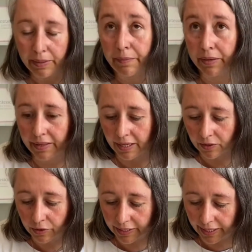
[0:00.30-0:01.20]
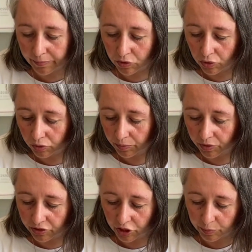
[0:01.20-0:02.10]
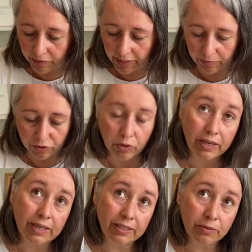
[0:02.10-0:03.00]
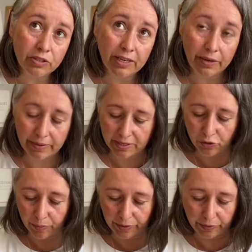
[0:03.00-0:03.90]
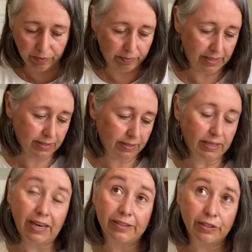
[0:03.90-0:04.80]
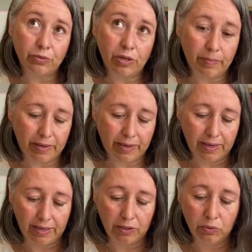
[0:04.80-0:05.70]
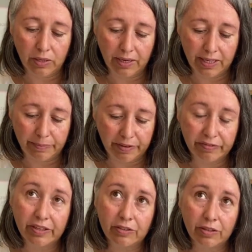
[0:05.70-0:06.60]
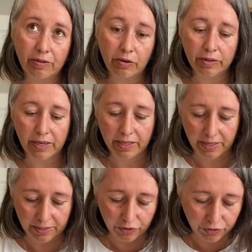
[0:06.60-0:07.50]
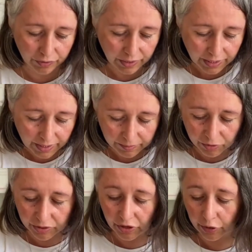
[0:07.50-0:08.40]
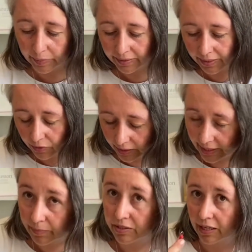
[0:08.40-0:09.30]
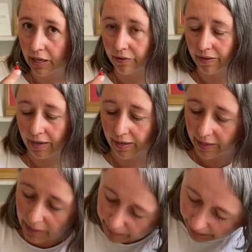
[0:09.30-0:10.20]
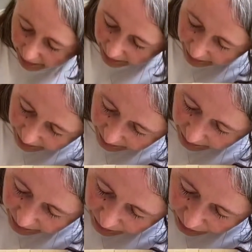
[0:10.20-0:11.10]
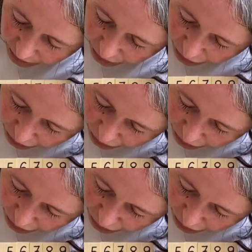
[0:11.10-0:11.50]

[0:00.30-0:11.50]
Para empezar, cogeríamos los números y los pondríamos correlativos en la barra superior. ¿Veis? Tiene la hendidura para que la altura queda perfecta debajo de cada gancho. Posteriormente, lo que haríamos es relacionar cada perla con